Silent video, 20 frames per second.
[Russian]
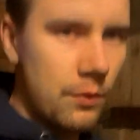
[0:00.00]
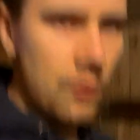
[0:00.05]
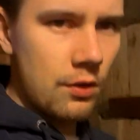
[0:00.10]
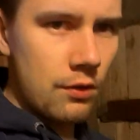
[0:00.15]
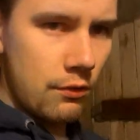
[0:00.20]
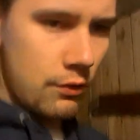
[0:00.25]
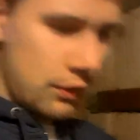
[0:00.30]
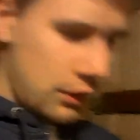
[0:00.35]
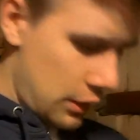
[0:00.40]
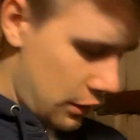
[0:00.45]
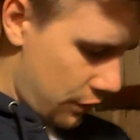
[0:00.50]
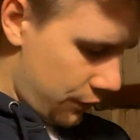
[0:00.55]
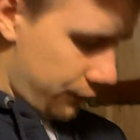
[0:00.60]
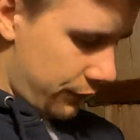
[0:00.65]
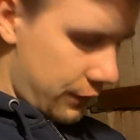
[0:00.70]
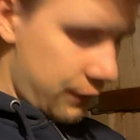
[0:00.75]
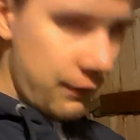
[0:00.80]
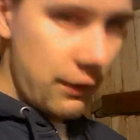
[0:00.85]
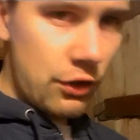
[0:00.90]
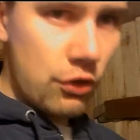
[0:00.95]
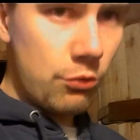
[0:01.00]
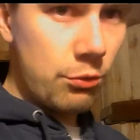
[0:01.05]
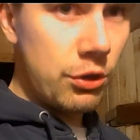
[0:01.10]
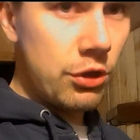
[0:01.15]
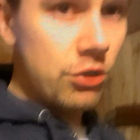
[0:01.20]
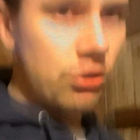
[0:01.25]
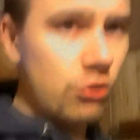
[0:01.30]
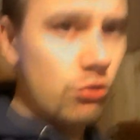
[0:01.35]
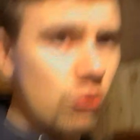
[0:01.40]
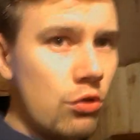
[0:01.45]
Вон даже в цвет у меня
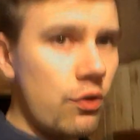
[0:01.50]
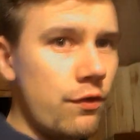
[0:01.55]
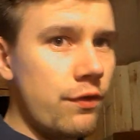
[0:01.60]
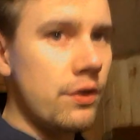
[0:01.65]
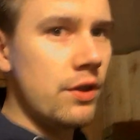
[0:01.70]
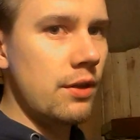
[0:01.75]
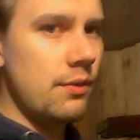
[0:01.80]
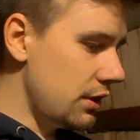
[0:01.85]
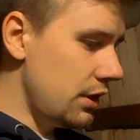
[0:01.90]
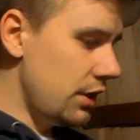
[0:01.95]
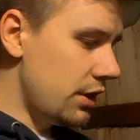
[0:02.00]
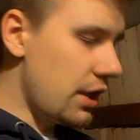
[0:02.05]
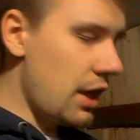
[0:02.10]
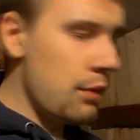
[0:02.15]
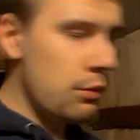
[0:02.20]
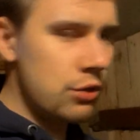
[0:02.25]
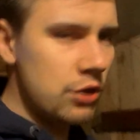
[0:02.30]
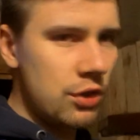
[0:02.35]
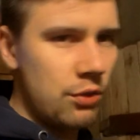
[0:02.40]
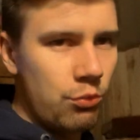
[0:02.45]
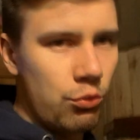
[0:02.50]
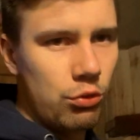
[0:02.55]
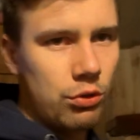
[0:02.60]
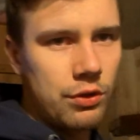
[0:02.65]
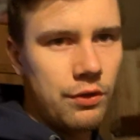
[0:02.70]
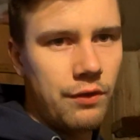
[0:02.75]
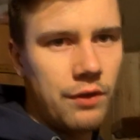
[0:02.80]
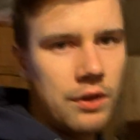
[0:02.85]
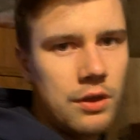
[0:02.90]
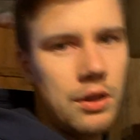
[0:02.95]
сегодня кофта. И там уже будет
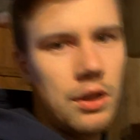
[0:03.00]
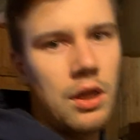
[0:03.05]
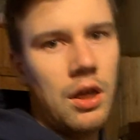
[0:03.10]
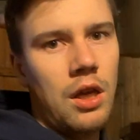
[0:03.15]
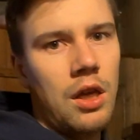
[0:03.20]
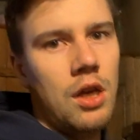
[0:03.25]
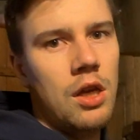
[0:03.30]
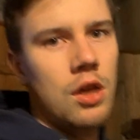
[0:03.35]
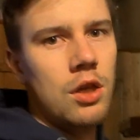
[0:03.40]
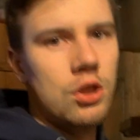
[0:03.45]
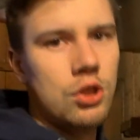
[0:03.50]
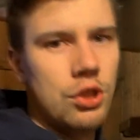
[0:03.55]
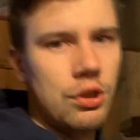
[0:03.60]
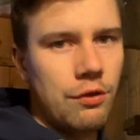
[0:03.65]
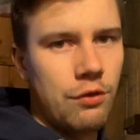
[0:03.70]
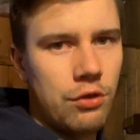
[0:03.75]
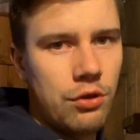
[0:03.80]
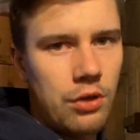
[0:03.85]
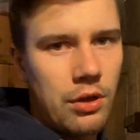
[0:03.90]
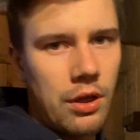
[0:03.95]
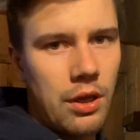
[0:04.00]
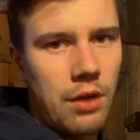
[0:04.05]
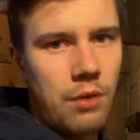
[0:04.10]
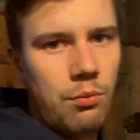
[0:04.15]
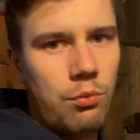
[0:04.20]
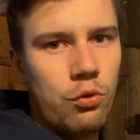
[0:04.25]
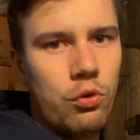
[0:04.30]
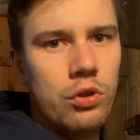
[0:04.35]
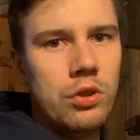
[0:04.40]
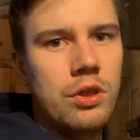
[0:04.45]
видно, что в итоге
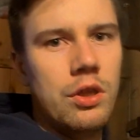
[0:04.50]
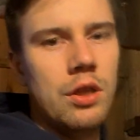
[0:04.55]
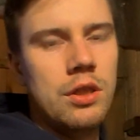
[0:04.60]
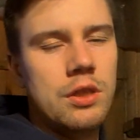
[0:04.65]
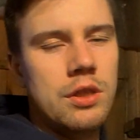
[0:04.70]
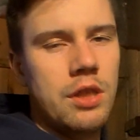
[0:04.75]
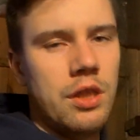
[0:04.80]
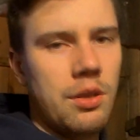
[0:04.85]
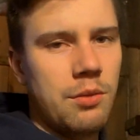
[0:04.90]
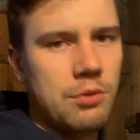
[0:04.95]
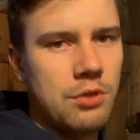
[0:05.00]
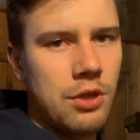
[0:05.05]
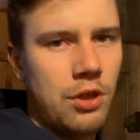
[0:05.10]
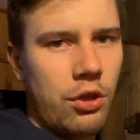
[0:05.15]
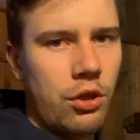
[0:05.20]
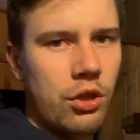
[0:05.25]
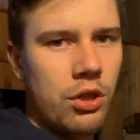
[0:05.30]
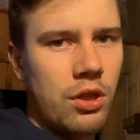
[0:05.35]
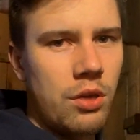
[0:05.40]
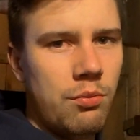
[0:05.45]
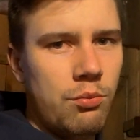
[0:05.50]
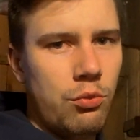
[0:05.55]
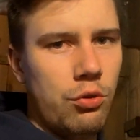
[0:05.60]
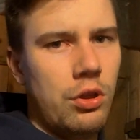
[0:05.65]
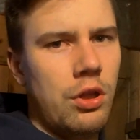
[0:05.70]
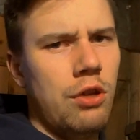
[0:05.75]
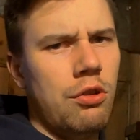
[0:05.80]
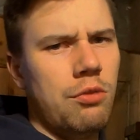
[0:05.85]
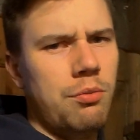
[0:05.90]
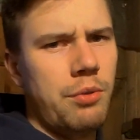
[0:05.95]
будет делать с этим салоном, будет
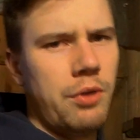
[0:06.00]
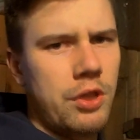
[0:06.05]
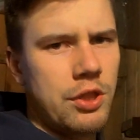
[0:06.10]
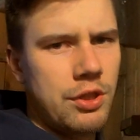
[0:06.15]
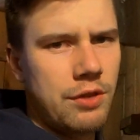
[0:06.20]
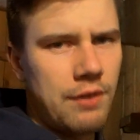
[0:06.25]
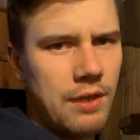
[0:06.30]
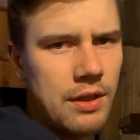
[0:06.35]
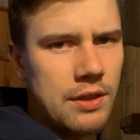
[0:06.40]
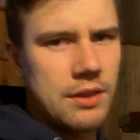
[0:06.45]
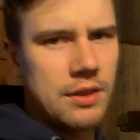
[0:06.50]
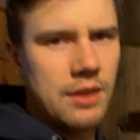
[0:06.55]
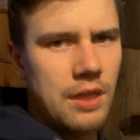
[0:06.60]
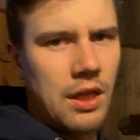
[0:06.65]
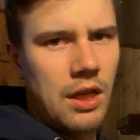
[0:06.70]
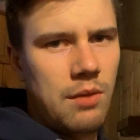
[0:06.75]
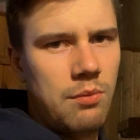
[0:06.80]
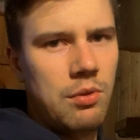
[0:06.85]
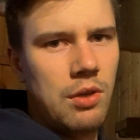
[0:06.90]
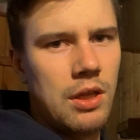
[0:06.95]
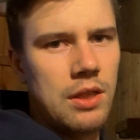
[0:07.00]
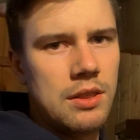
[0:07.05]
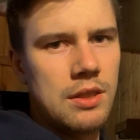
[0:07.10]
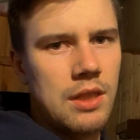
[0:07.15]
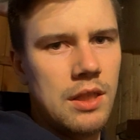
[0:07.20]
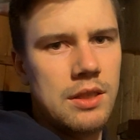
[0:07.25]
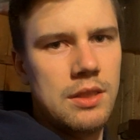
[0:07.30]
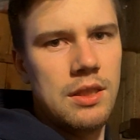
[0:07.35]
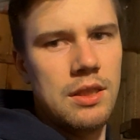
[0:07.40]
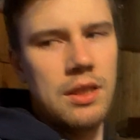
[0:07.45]
ли он перешиваться, либо
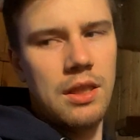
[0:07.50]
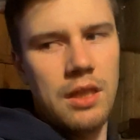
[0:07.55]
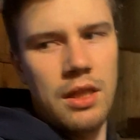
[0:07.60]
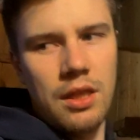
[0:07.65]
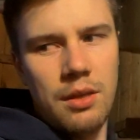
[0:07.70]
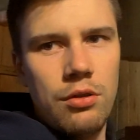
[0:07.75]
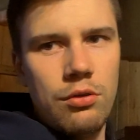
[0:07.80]
останется таким.